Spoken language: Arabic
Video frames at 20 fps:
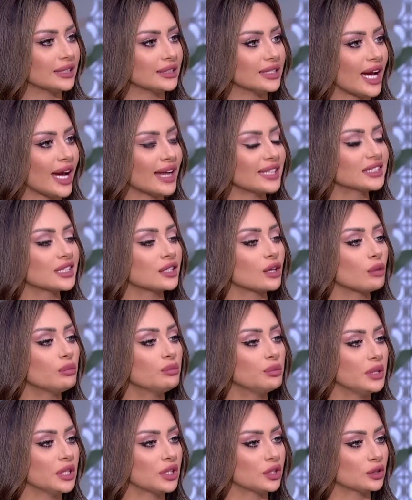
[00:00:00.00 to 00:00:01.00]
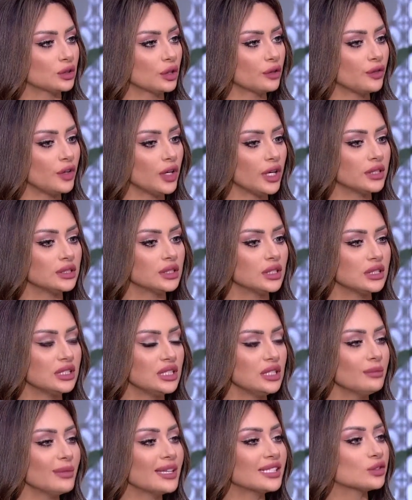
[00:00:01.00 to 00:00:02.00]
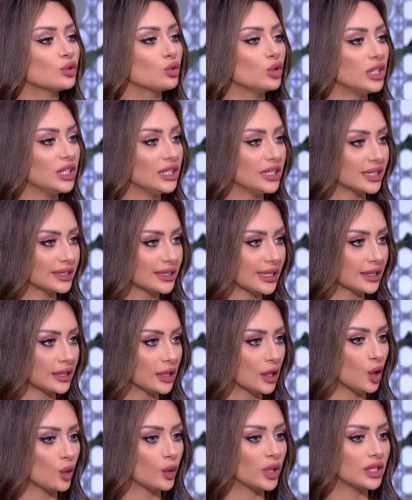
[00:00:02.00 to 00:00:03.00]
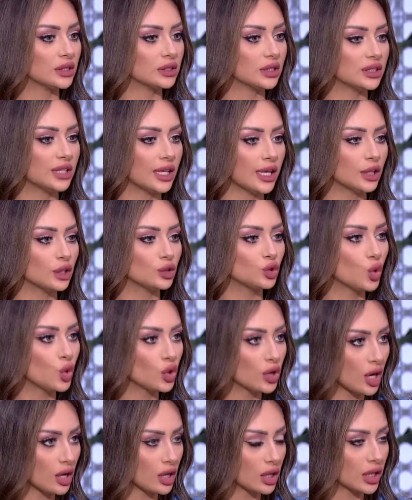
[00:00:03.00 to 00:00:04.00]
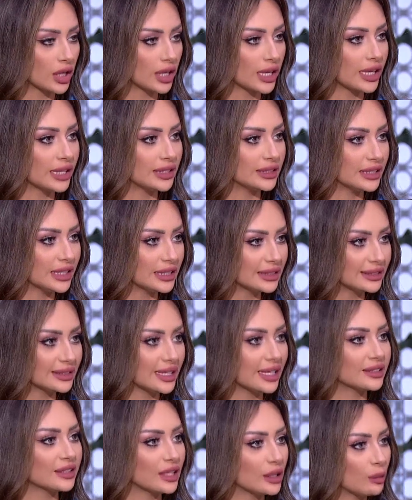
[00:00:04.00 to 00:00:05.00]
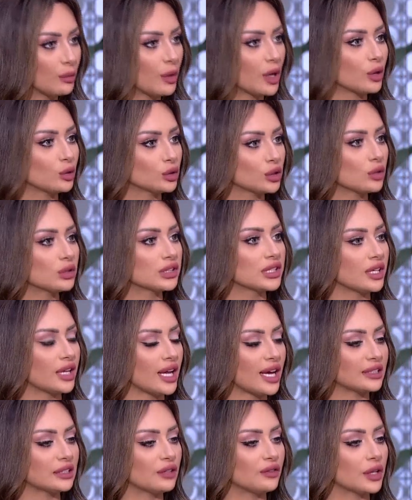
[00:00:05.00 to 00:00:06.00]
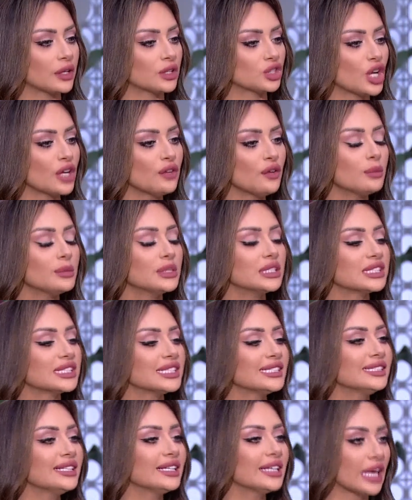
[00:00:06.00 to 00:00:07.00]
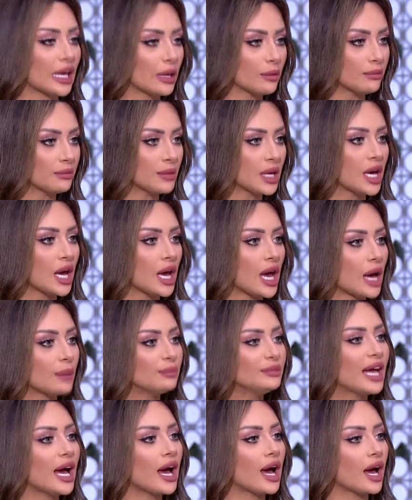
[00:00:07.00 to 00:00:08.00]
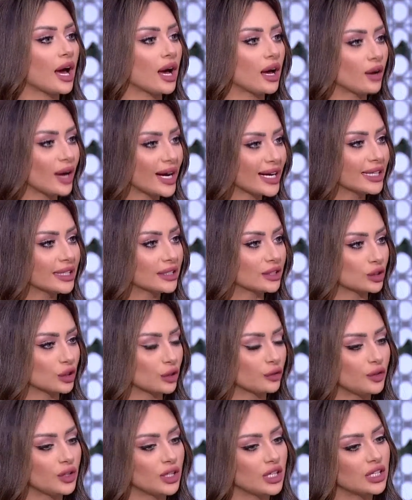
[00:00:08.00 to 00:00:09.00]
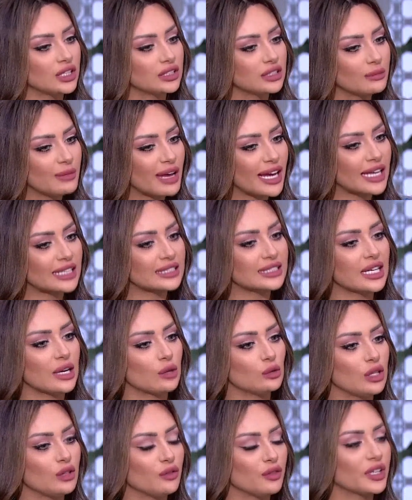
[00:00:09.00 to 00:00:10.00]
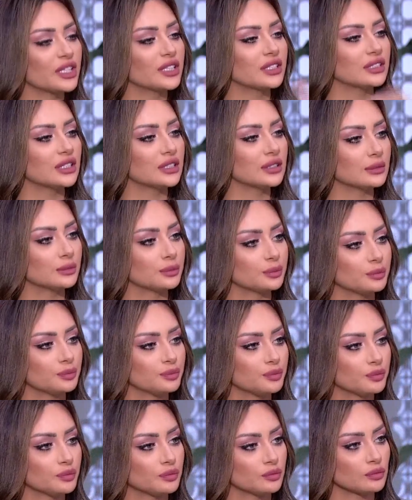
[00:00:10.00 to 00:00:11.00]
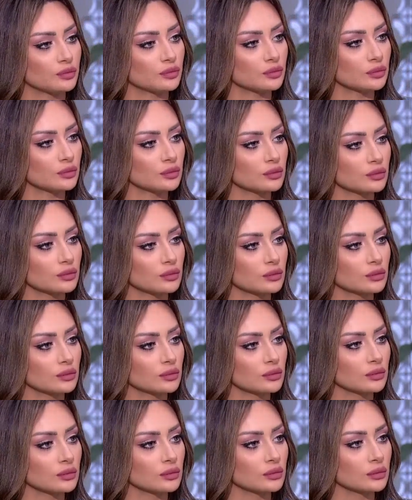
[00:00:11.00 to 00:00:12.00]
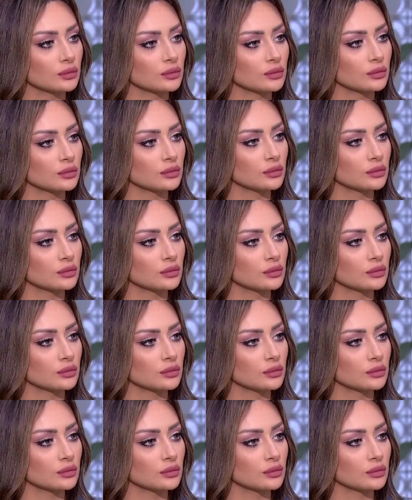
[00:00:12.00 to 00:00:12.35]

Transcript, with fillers: اني عايزه اربي الطفل ان دي مسؤوليتك وان ده دورك ان انت تكبر وتوصل لهدفك شايفه من سن كام ابدا اوجه الطفل للدماغ دي او للفكر ده بصي بدايه من